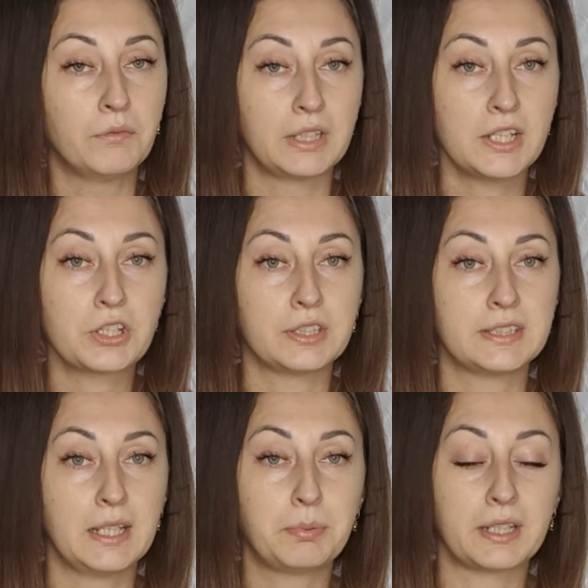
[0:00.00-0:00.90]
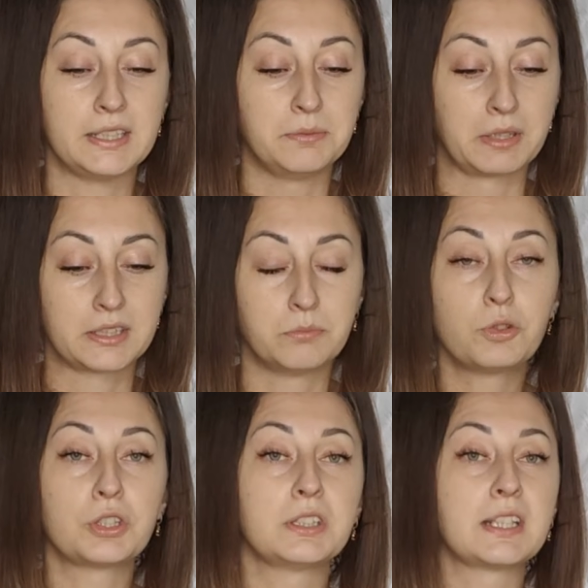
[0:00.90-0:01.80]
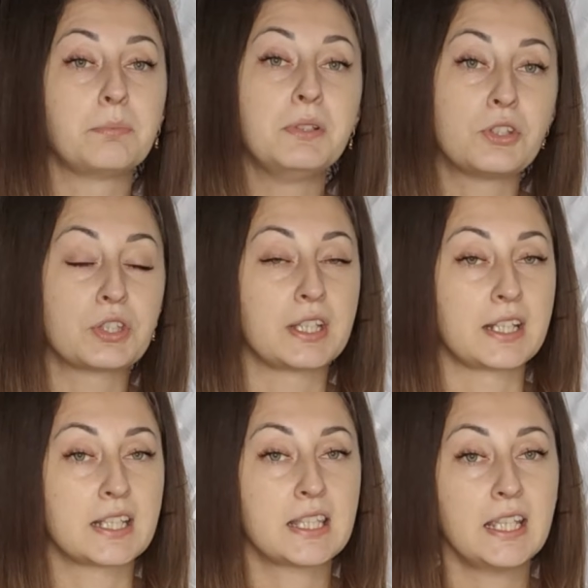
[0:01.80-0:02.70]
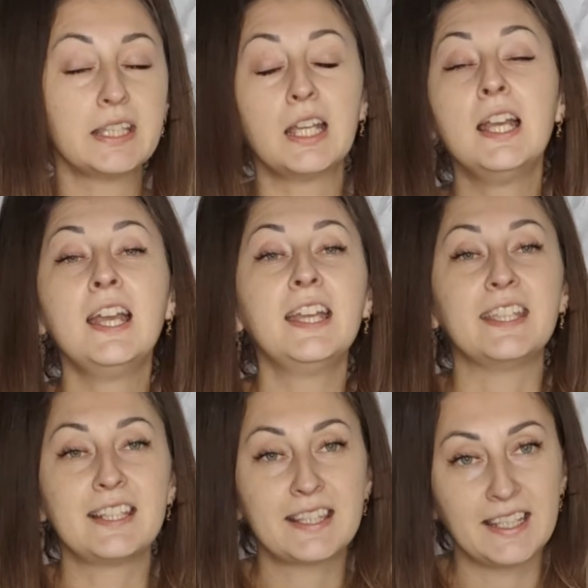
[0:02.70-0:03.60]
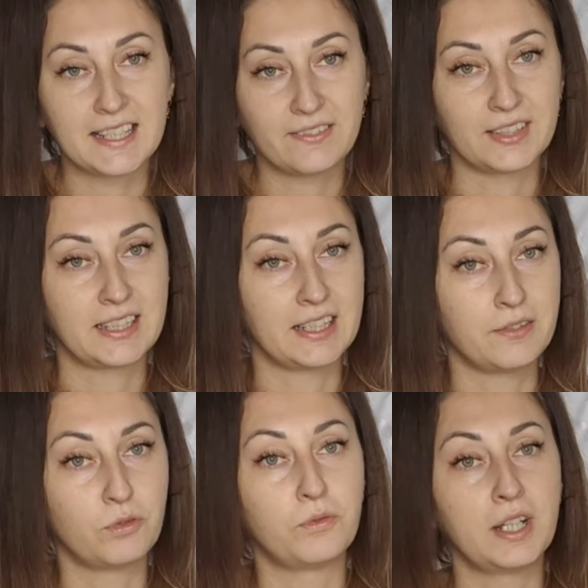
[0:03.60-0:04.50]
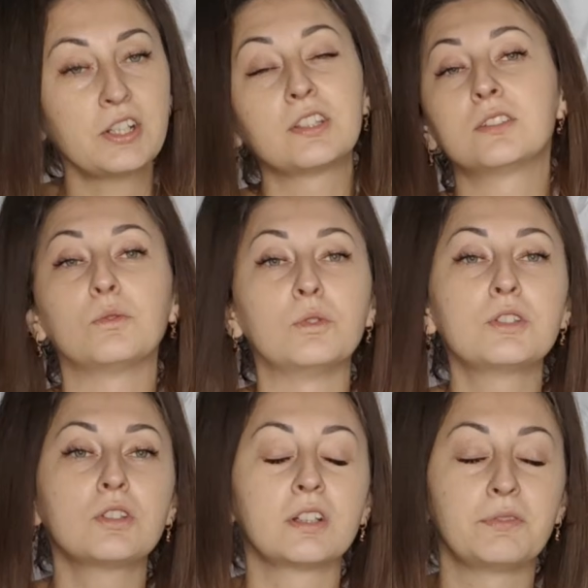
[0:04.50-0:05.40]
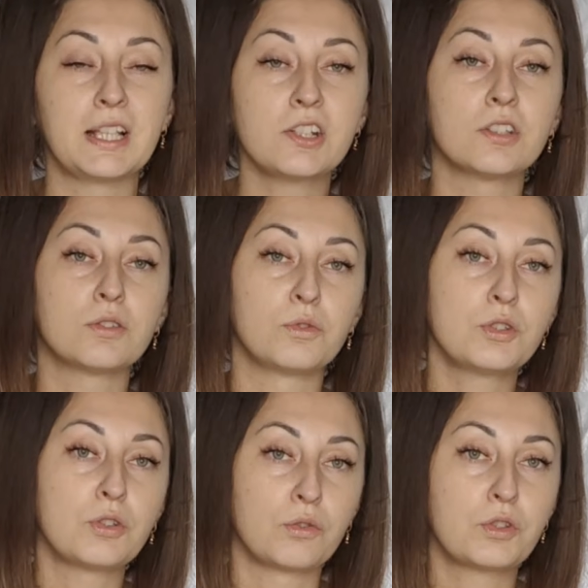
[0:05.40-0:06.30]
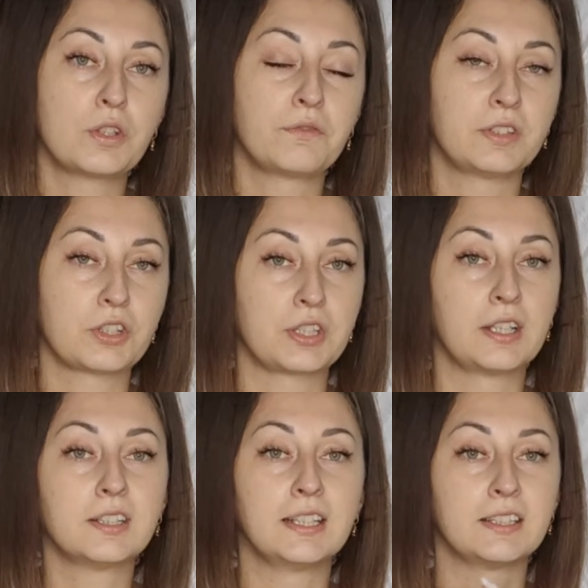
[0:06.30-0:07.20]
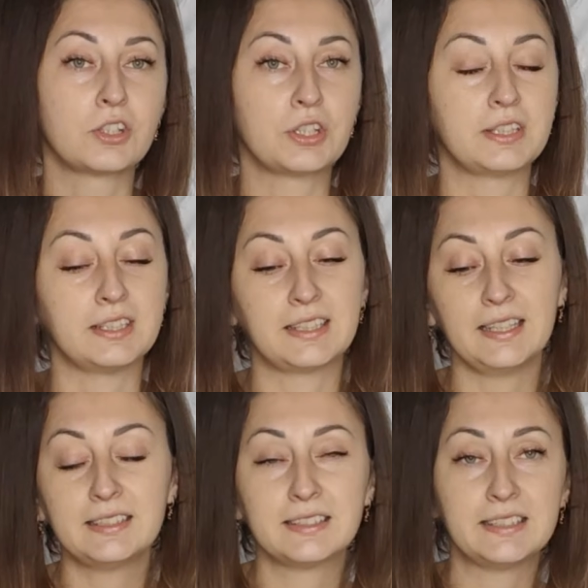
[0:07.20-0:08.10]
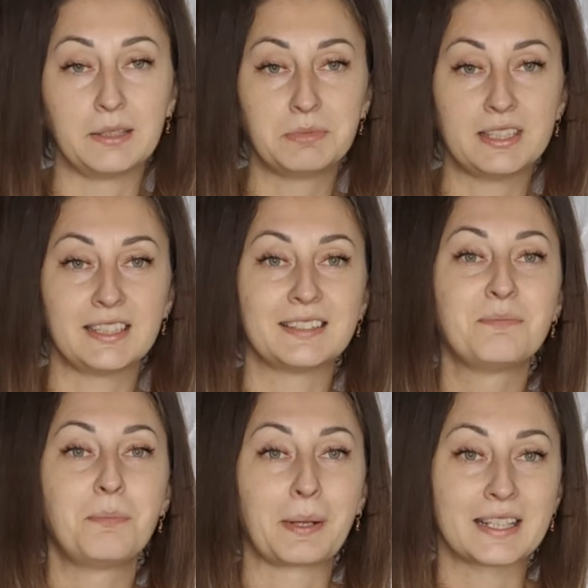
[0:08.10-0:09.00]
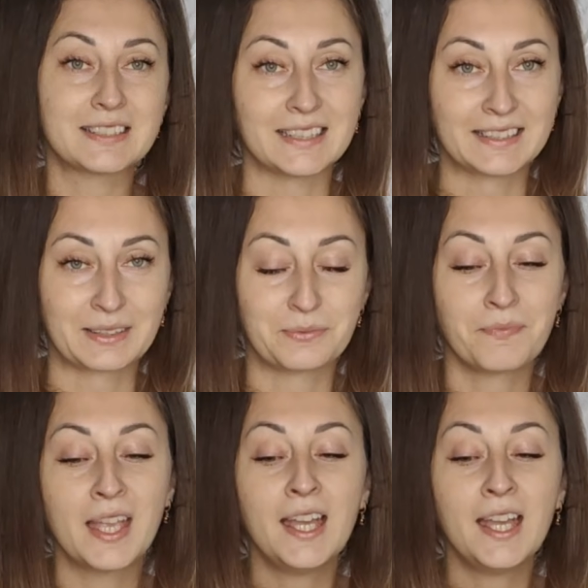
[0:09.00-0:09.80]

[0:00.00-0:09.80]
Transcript: Влажность необходима. К тому же это тропическое растение. Естественно, для него важность, э, влажность очень-очень важна. Это 60-70 процентов.